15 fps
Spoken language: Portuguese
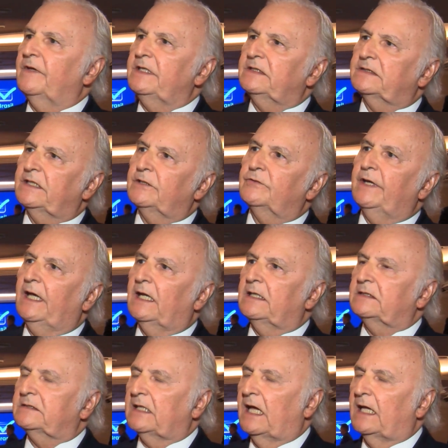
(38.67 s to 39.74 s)
vêm sendo
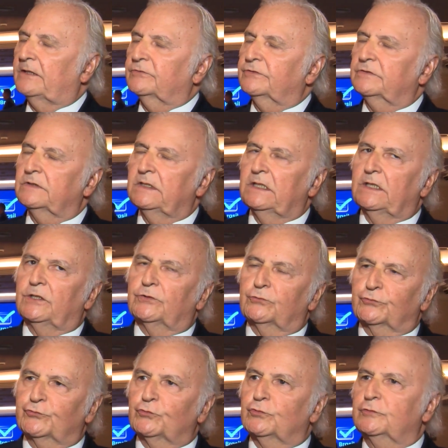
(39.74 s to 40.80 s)
realizados
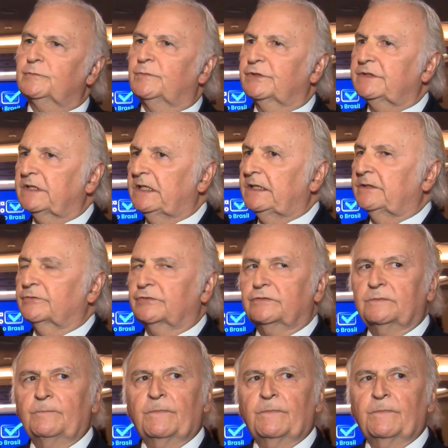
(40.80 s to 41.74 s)
nos últimos anos.